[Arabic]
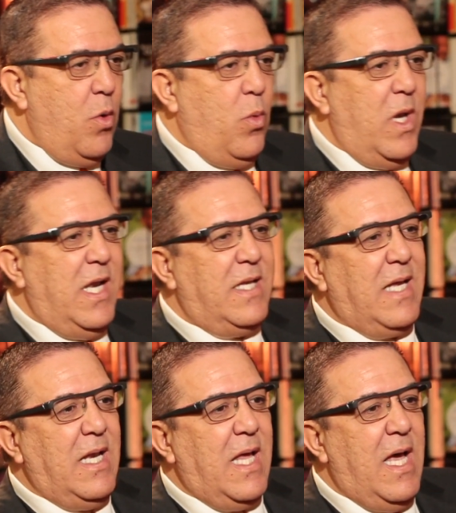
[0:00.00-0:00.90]
ولا
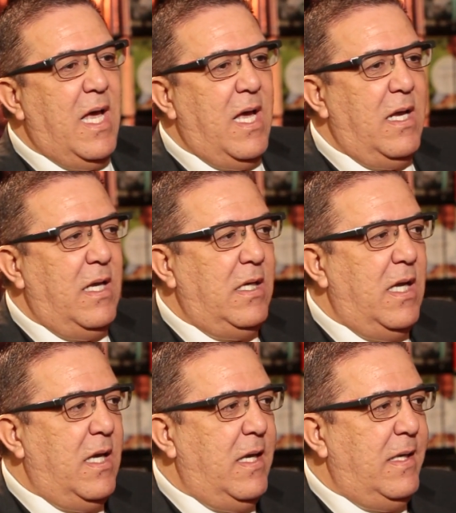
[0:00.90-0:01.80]
تلقى ال
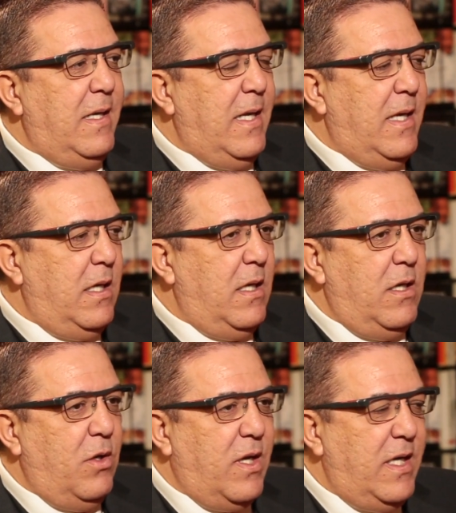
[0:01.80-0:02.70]
ال
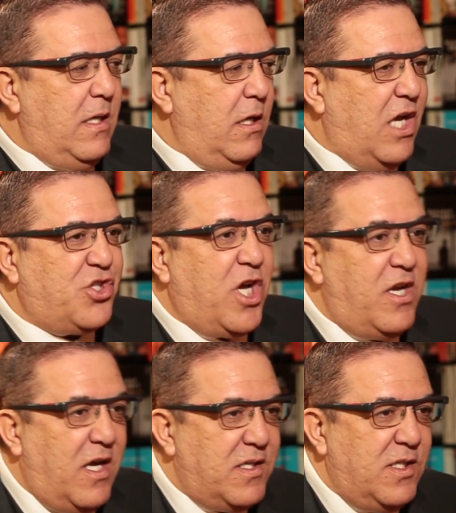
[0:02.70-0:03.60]
الاخرين
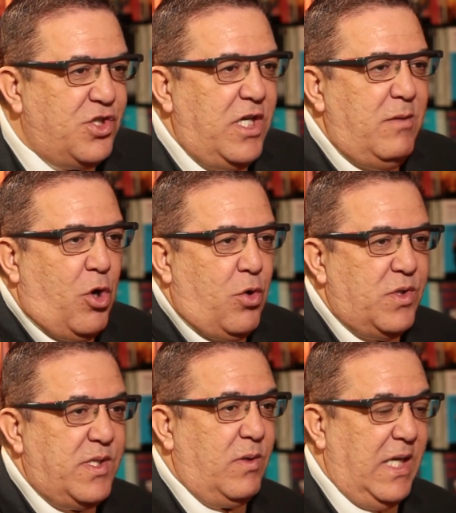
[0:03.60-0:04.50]
الاشكناز الجايين من
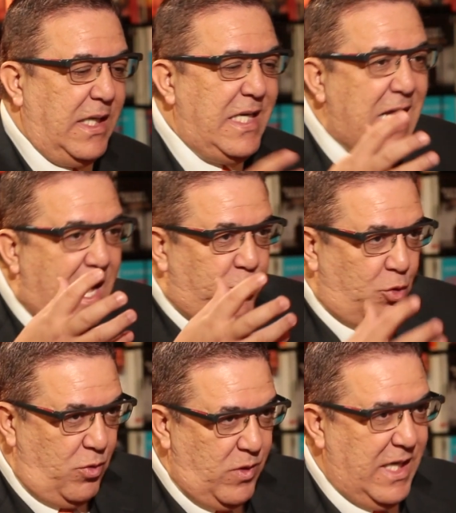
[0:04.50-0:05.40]
روسيا كي
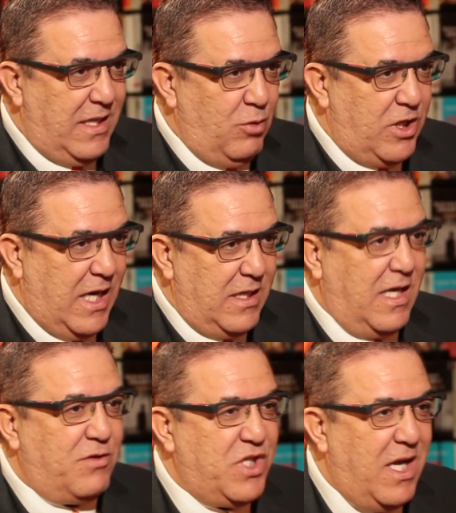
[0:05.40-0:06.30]
يهبطوا الولايات المتحده
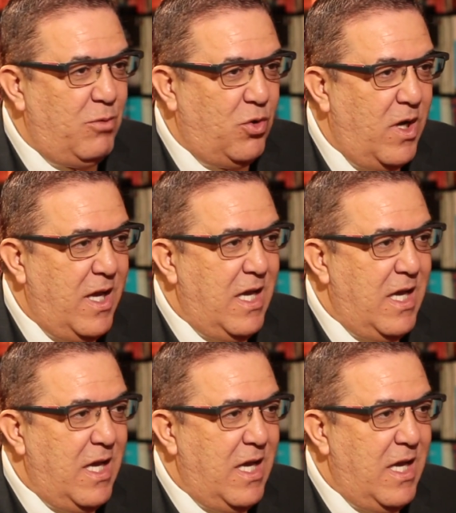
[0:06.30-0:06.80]
تعرف شو يعملوا